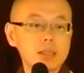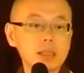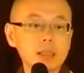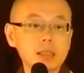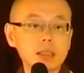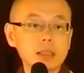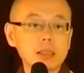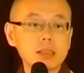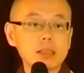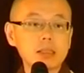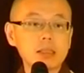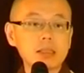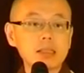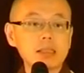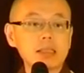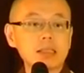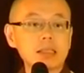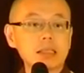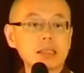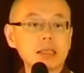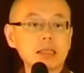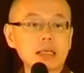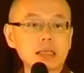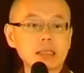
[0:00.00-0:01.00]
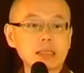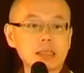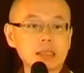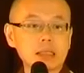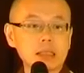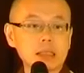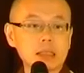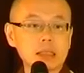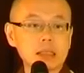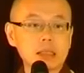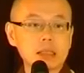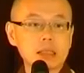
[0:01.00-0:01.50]
现在人心很
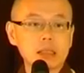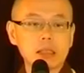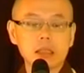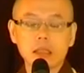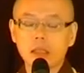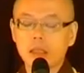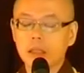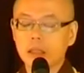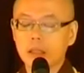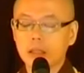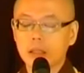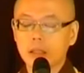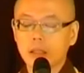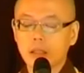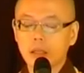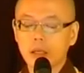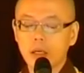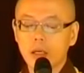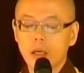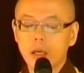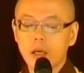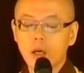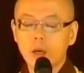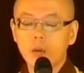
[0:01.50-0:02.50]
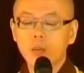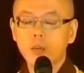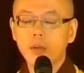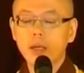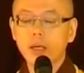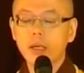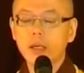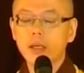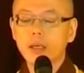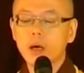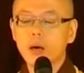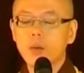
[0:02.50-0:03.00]
急，为
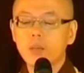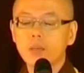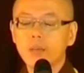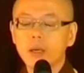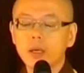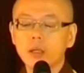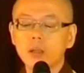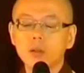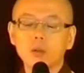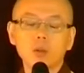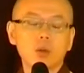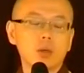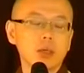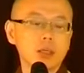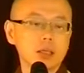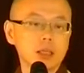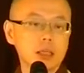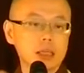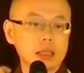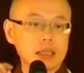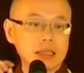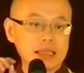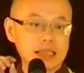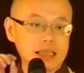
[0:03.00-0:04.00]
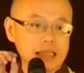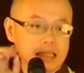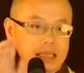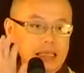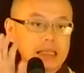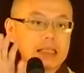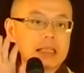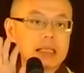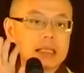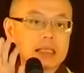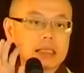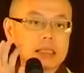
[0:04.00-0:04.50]
了要面对你
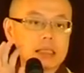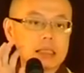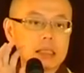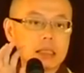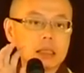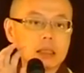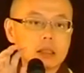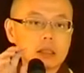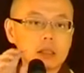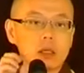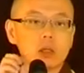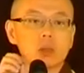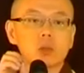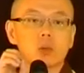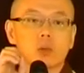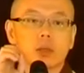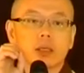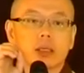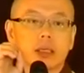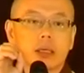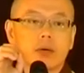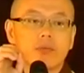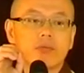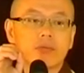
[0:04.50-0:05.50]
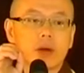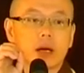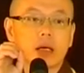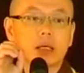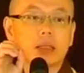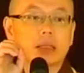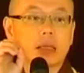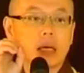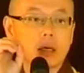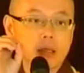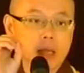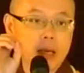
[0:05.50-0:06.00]
急的心，所以你反
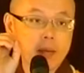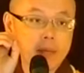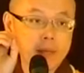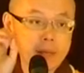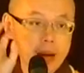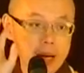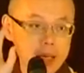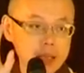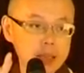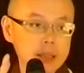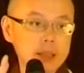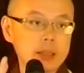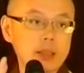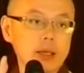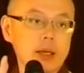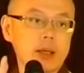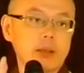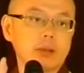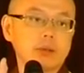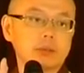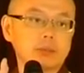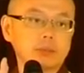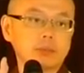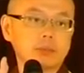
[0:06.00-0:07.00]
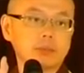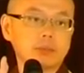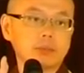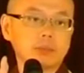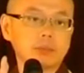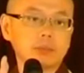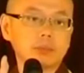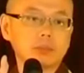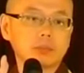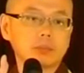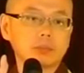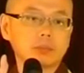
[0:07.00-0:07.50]
而要念慢一点。
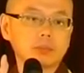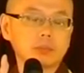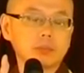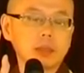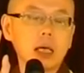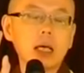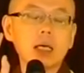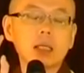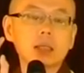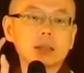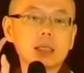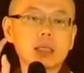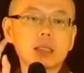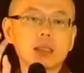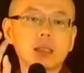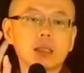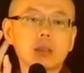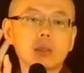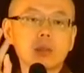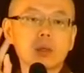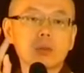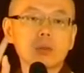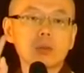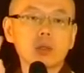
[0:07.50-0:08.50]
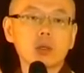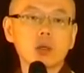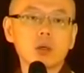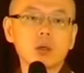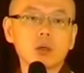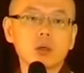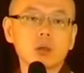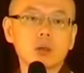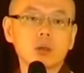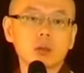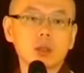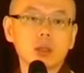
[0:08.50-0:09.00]
当然，有时
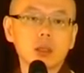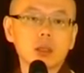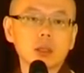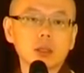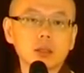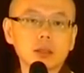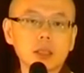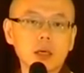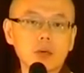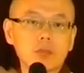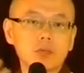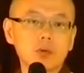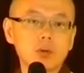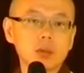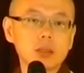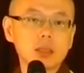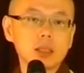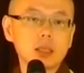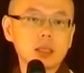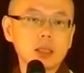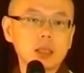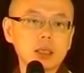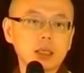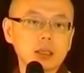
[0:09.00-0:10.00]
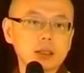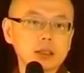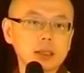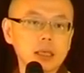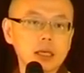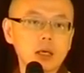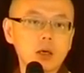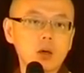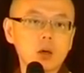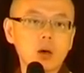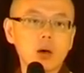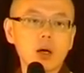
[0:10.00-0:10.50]
候打佛机可能
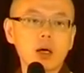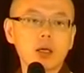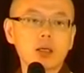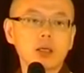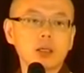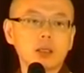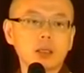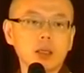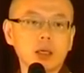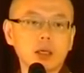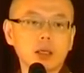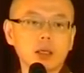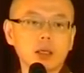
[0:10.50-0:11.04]
念快一点，